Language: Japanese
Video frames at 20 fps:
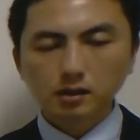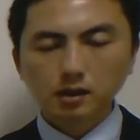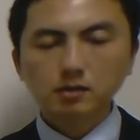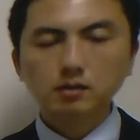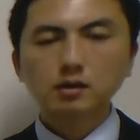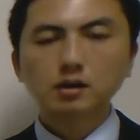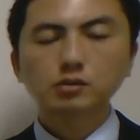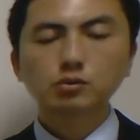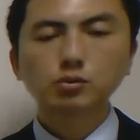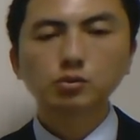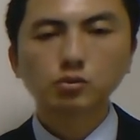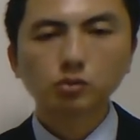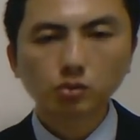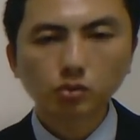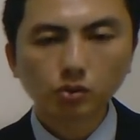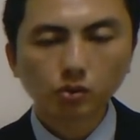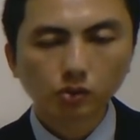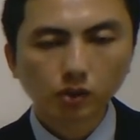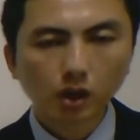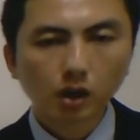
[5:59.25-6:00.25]
なぜかという
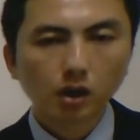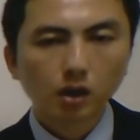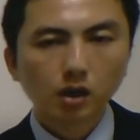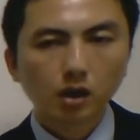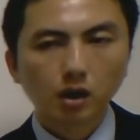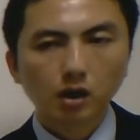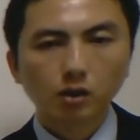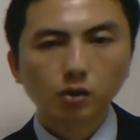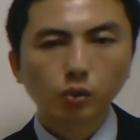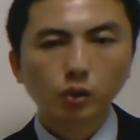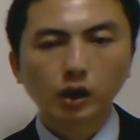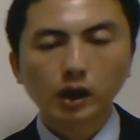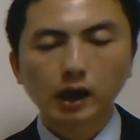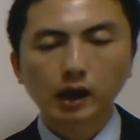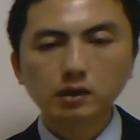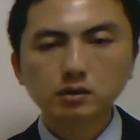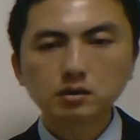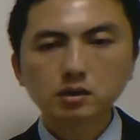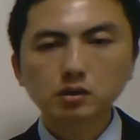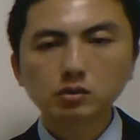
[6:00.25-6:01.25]
と、ね、えー、これ
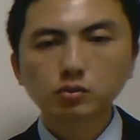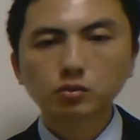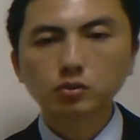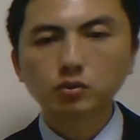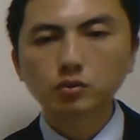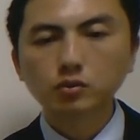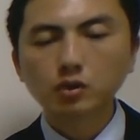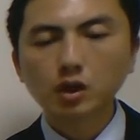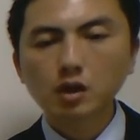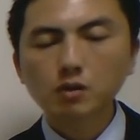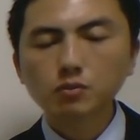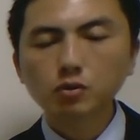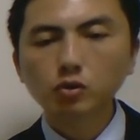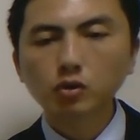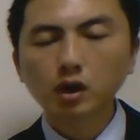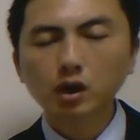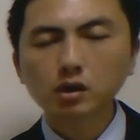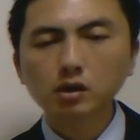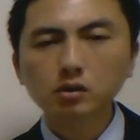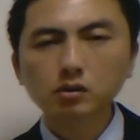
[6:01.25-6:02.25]
患者のフルネーム
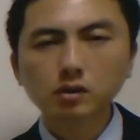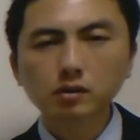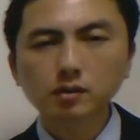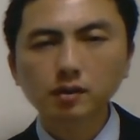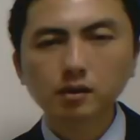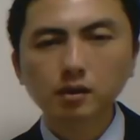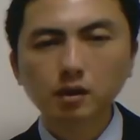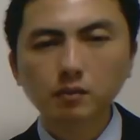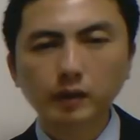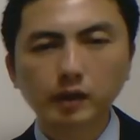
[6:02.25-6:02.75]
を書いてくだいね、